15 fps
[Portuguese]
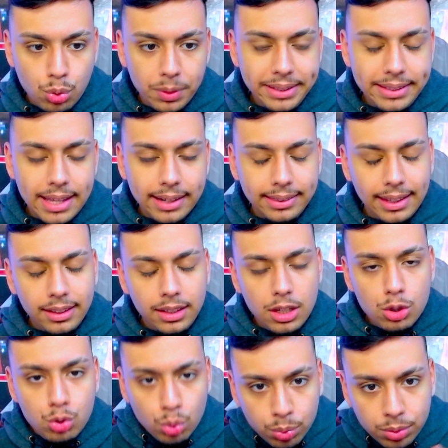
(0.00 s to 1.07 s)
O Inter tem que
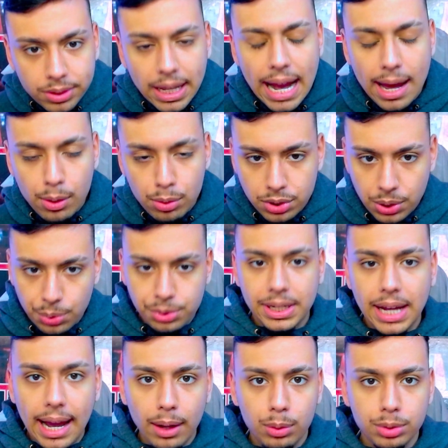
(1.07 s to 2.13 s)
juntar os seus
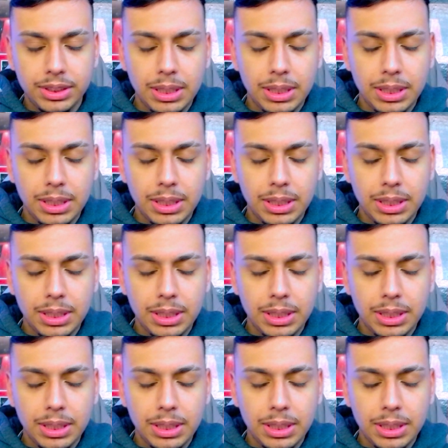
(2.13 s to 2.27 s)
cacos